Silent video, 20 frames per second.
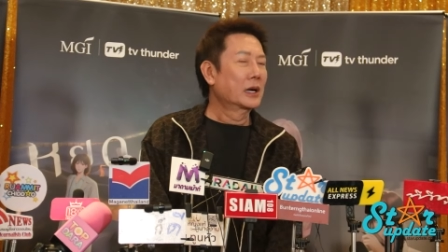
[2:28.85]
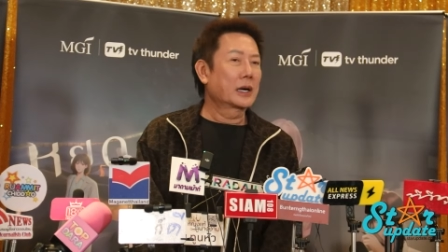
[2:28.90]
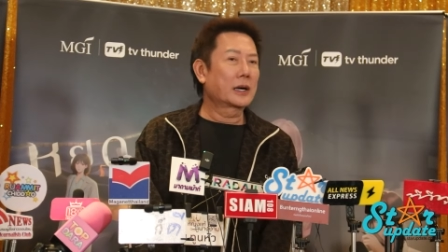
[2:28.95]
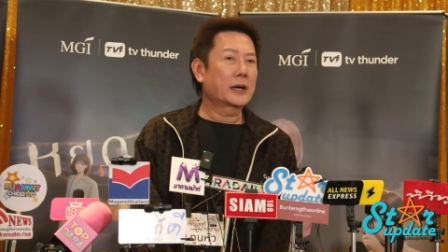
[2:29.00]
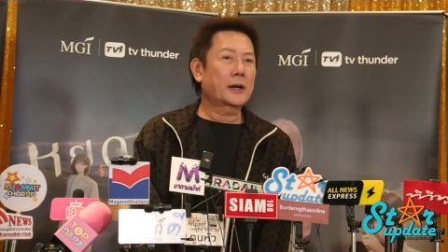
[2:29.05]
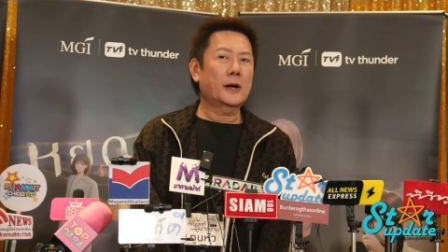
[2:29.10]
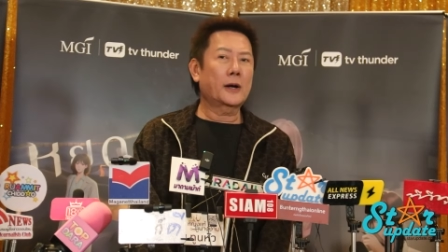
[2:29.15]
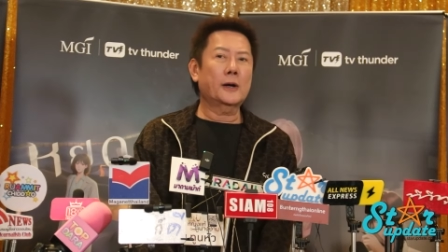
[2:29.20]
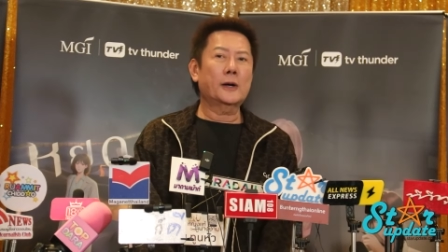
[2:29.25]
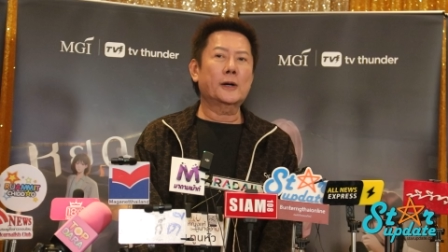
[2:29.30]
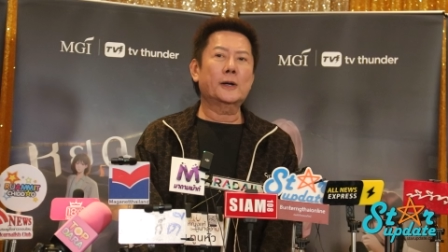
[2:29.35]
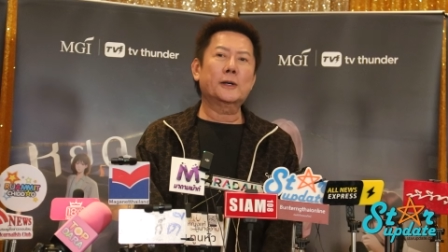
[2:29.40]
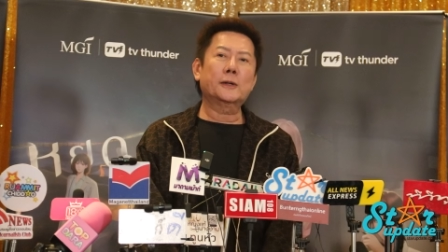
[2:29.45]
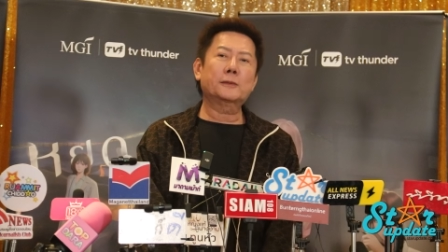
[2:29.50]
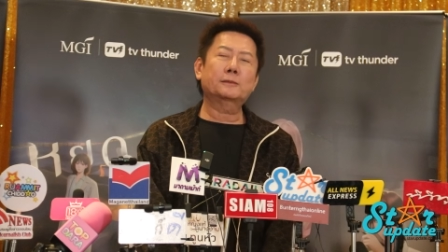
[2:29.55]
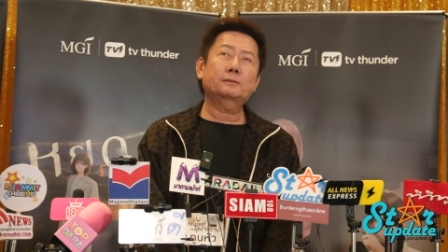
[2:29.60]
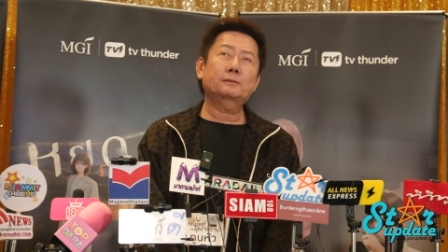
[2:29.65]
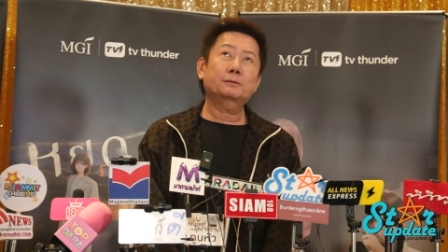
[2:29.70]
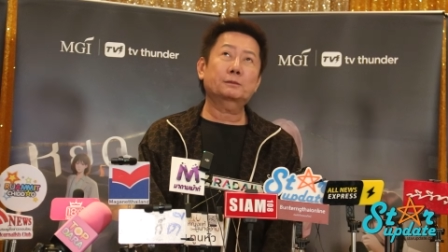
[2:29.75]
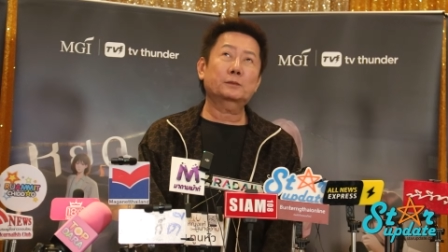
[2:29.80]
เออ
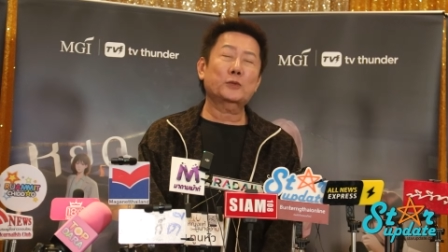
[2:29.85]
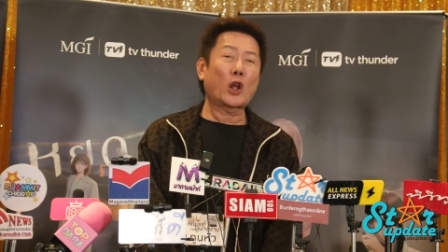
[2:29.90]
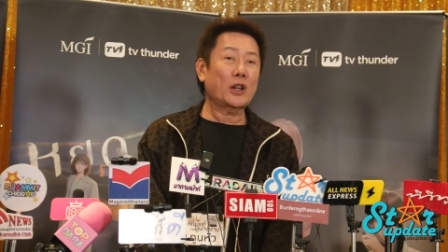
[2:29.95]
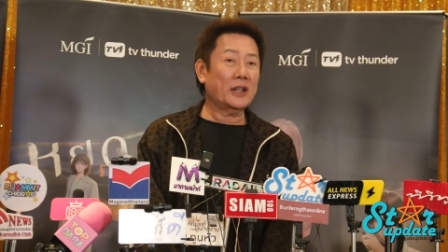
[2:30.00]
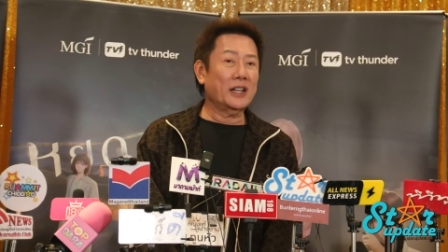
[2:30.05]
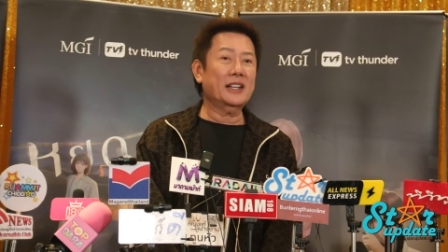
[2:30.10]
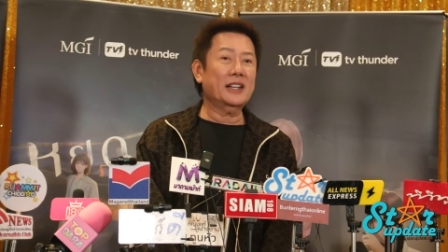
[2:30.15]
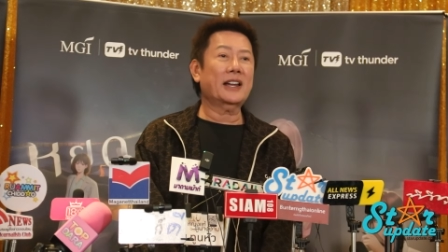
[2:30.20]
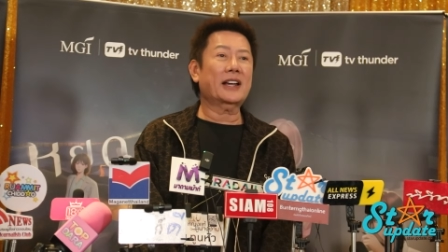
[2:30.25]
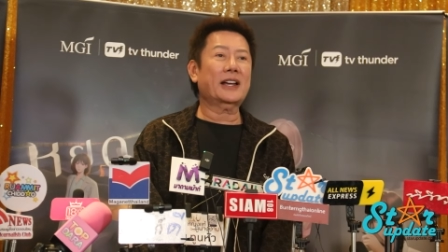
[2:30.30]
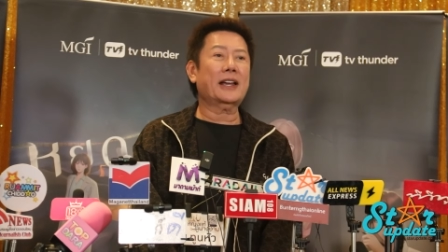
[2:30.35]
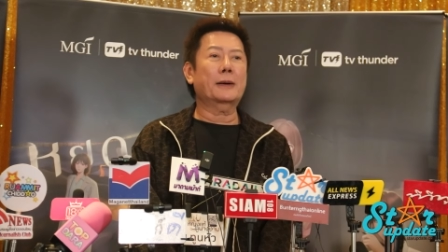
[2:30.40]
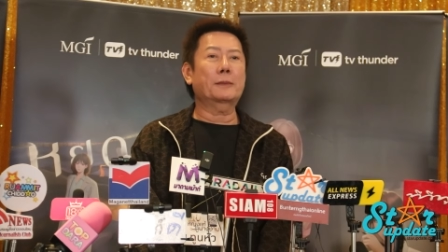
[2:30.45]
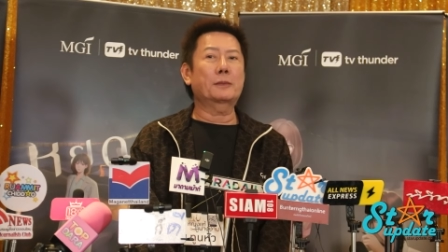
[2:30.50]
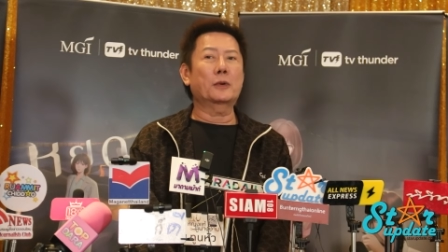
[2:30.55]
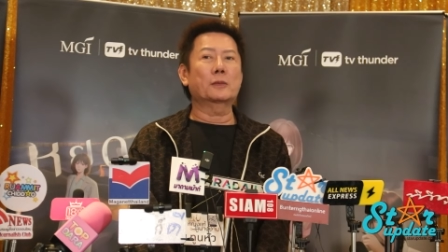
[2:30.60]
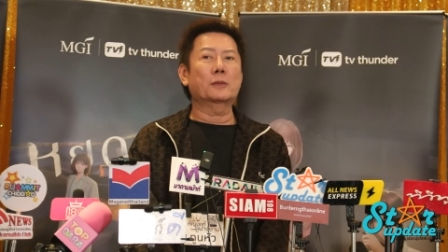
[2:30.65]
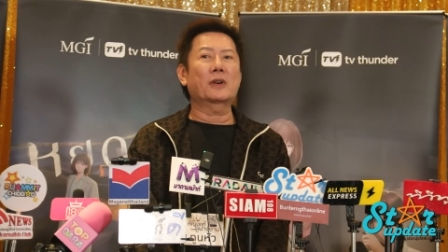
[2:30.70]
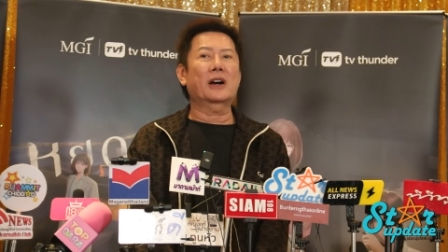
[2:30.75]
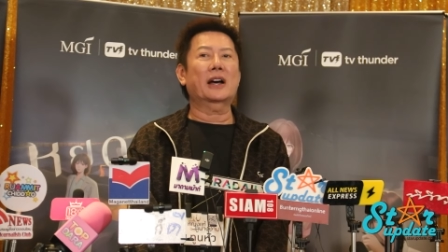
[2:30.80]
ตอนนี้นะครับ
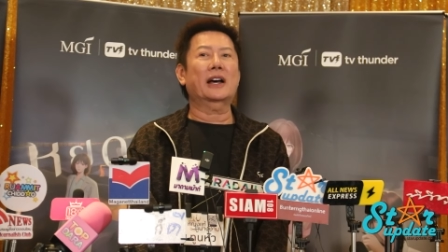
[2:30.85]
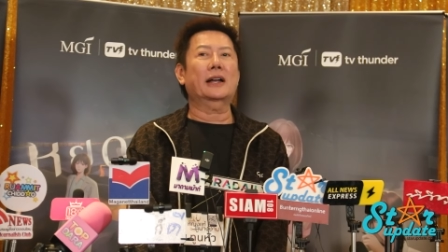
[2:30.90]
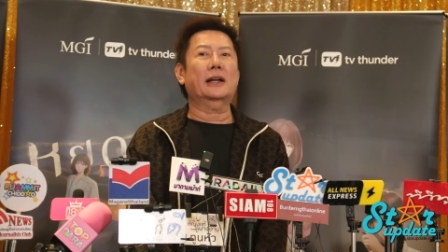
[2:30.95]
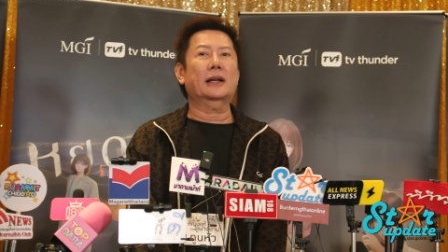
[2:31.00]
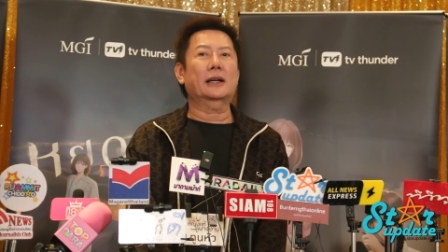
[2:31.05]
ผมว่า